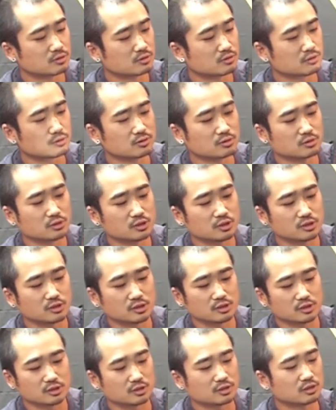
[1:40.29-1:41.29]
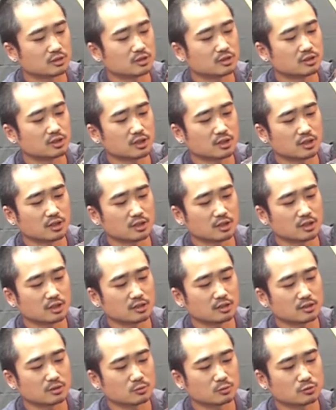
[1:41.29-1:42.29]
그리고 여기 이제
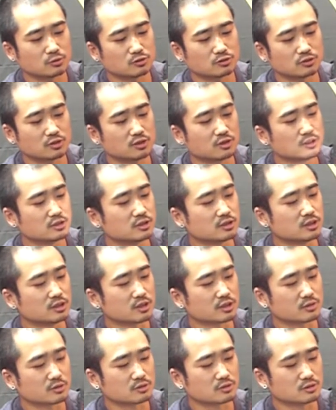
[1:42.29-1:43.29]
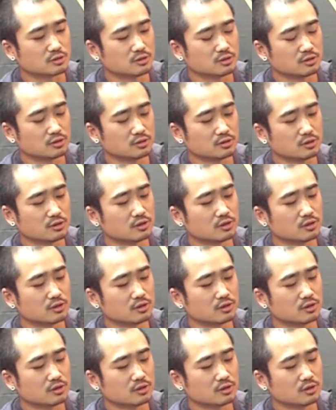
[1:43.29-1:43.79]
기타를 꽂을 수 있는 잭이 있거든요.